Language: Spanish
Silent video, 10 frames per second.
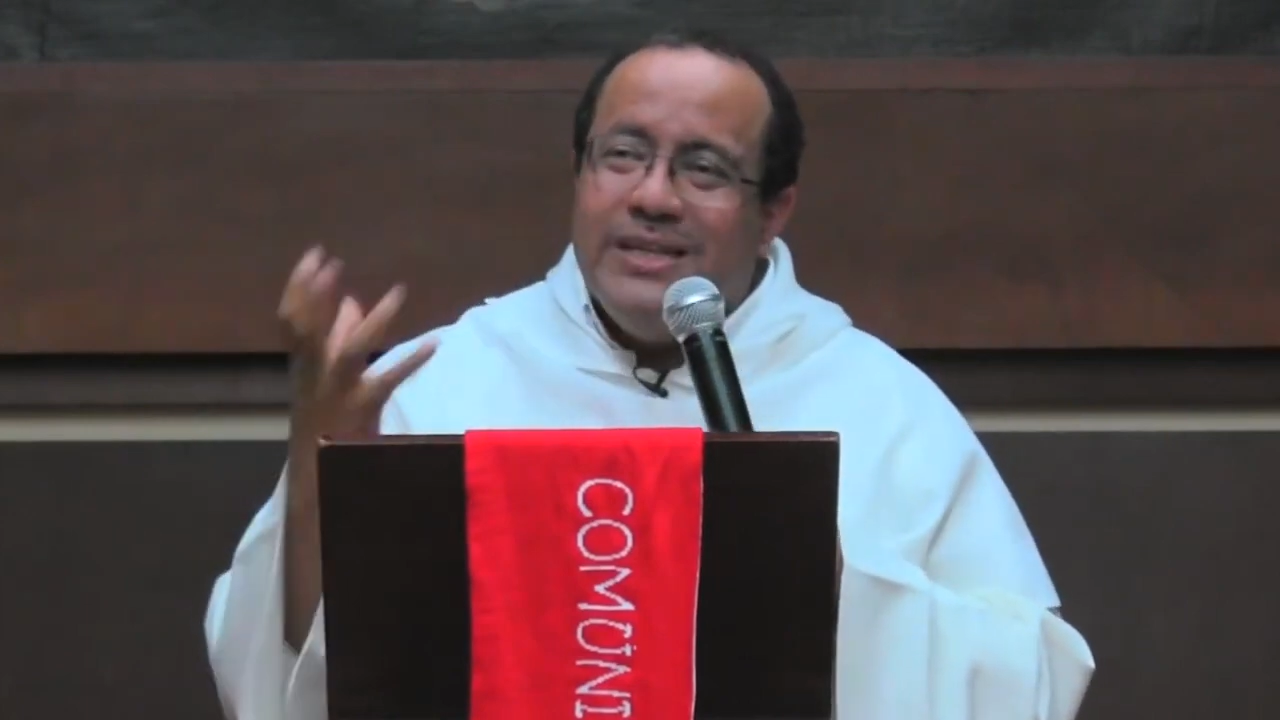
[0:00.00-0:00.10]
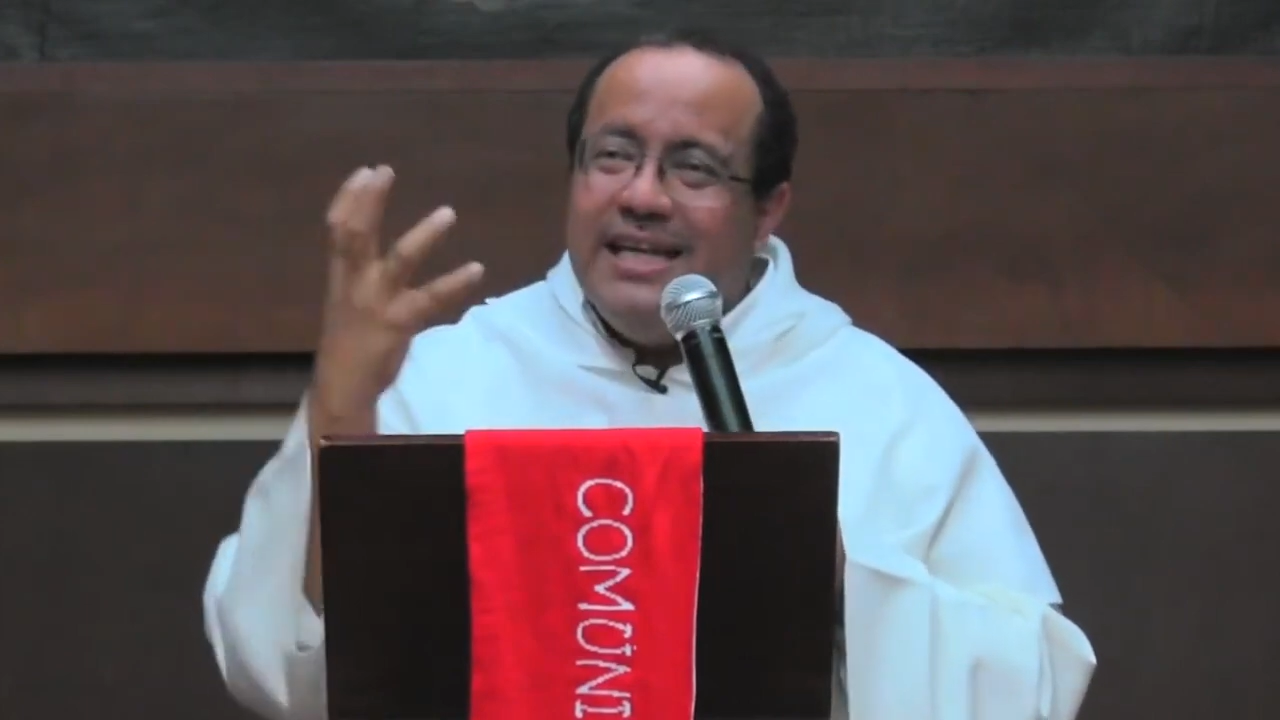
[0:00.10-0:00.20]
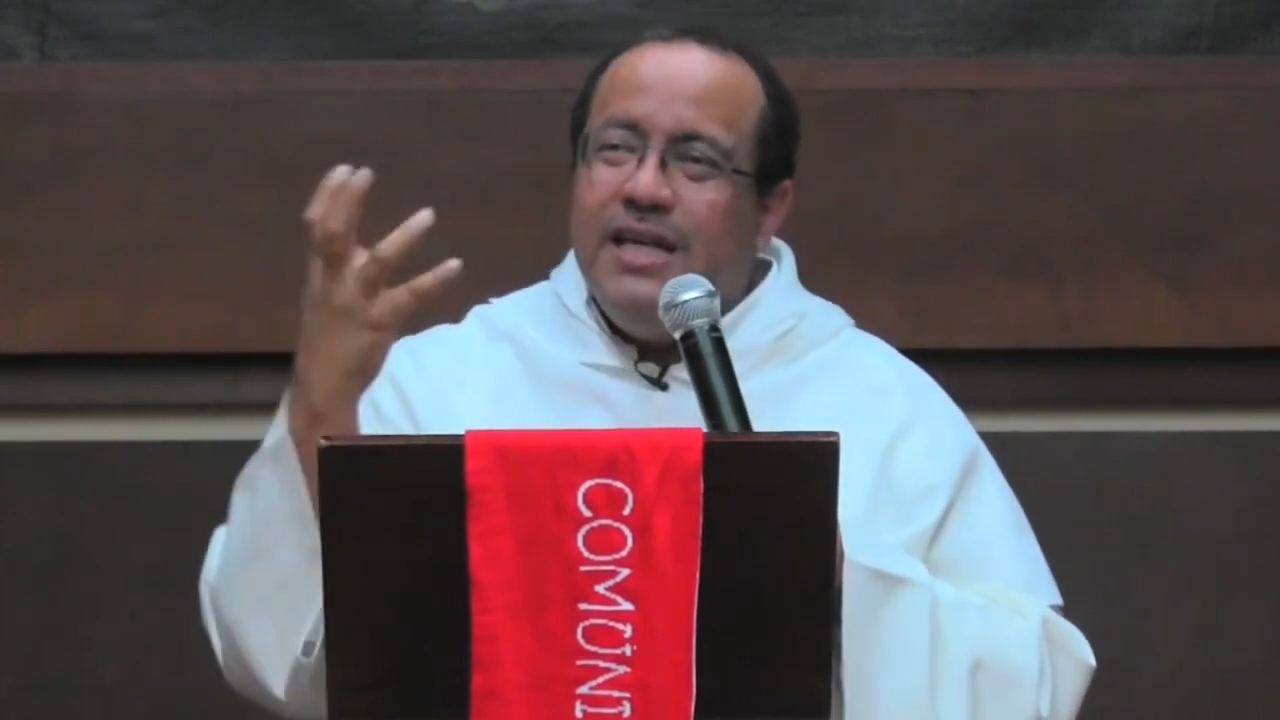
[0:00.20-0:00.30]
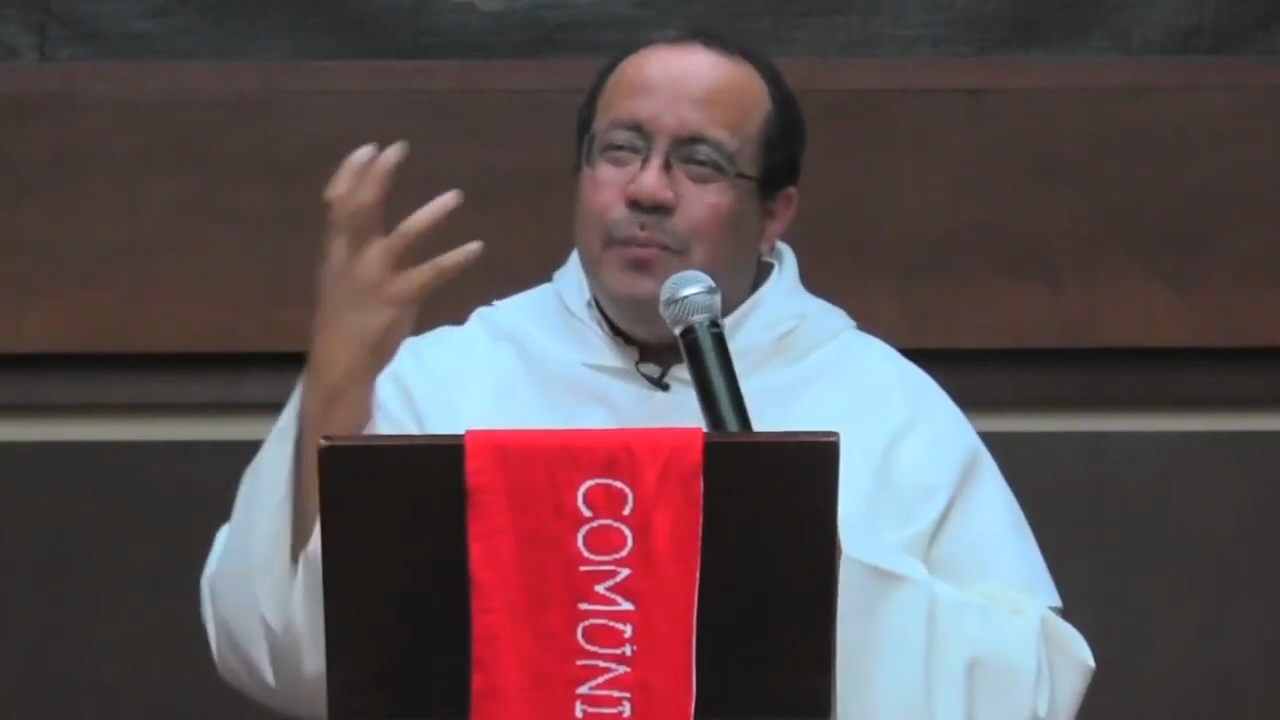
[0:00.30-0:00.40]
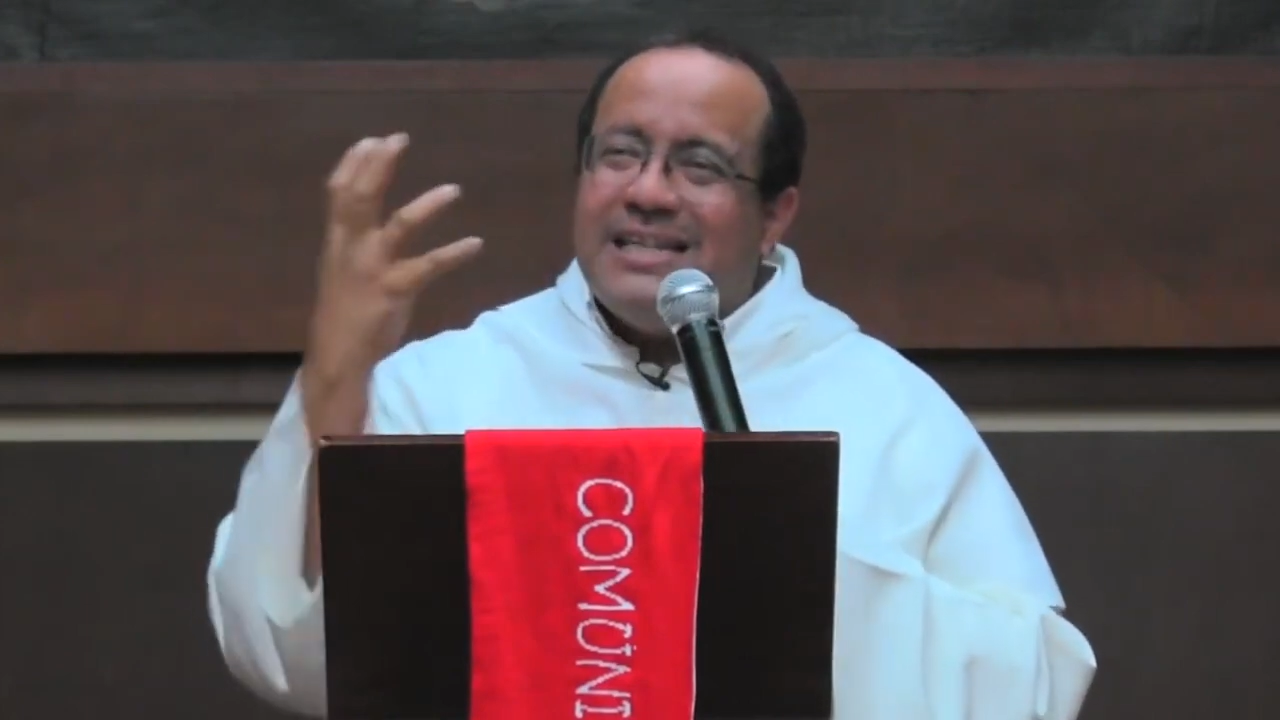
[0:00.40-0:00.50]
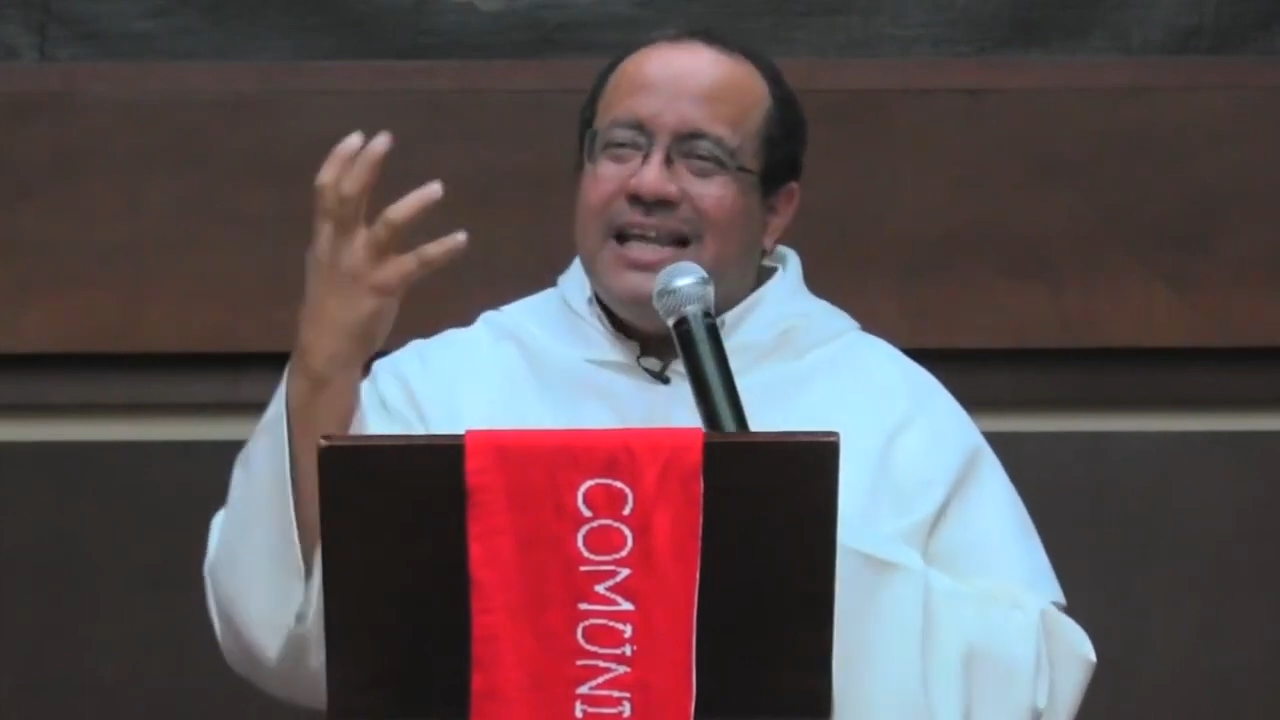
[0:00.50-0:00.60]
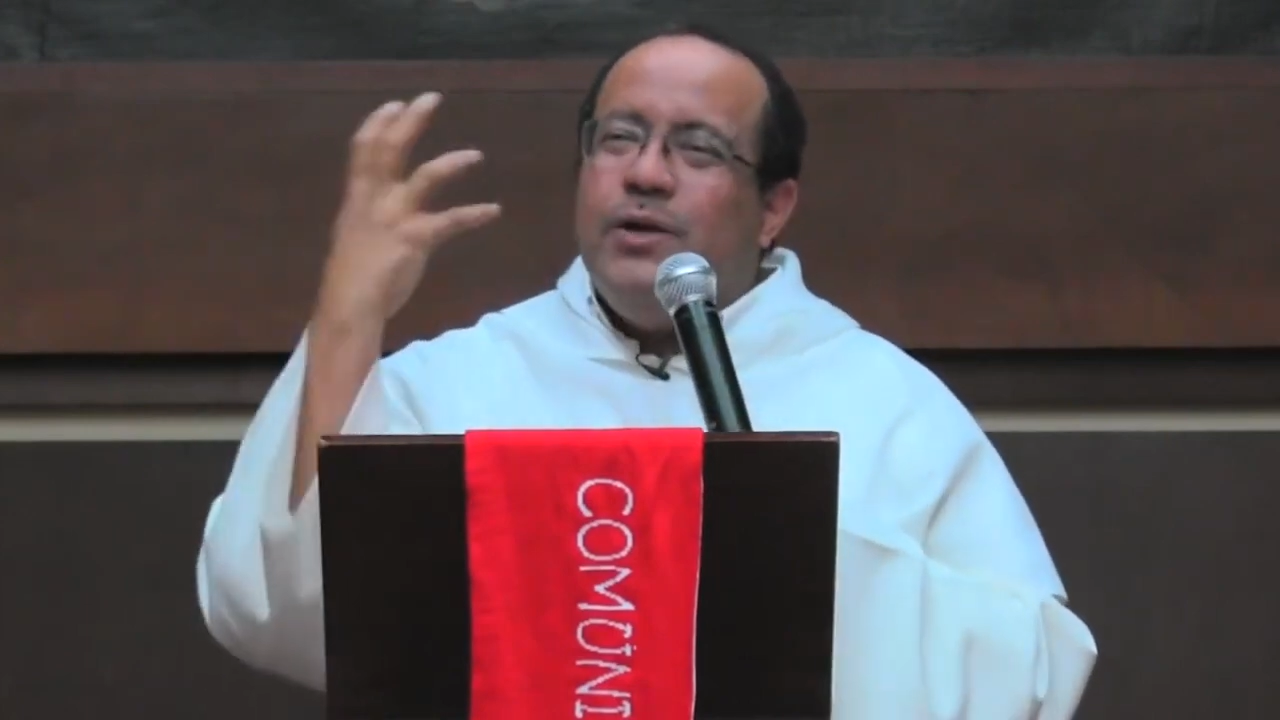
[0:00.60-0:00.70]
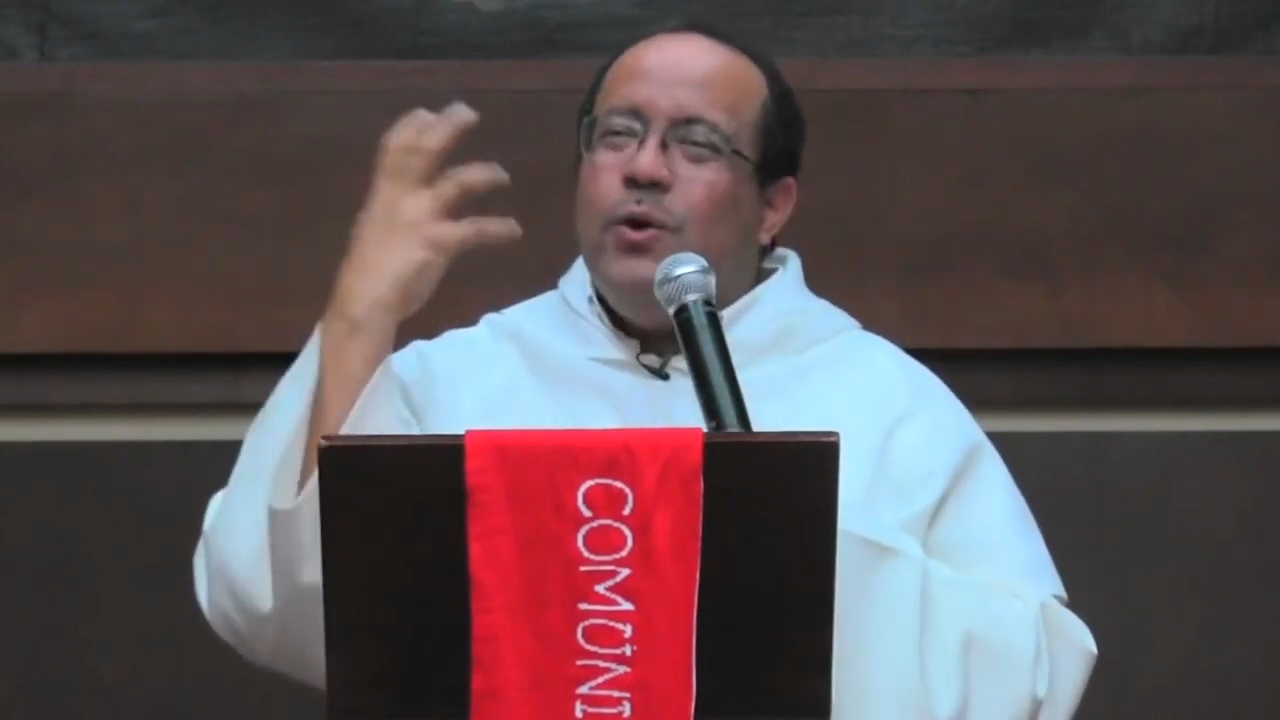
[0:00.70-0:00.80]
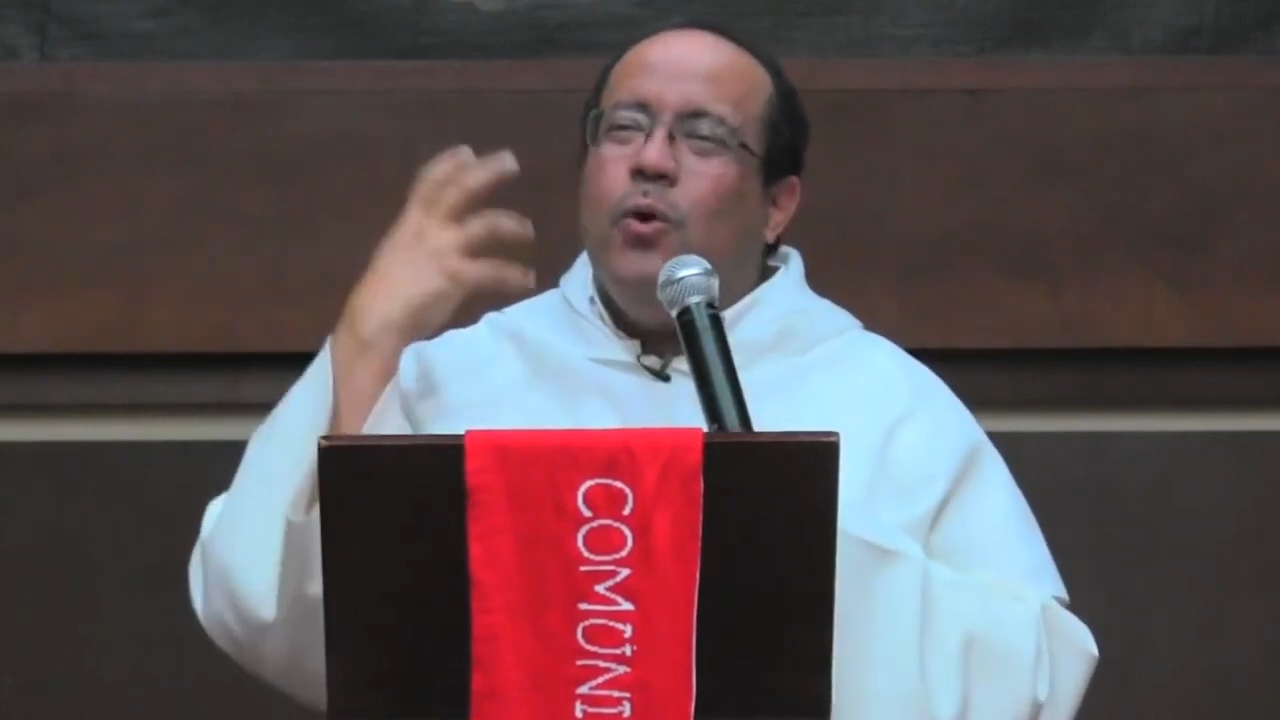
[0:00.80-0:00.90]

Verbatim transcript: tienes verdadero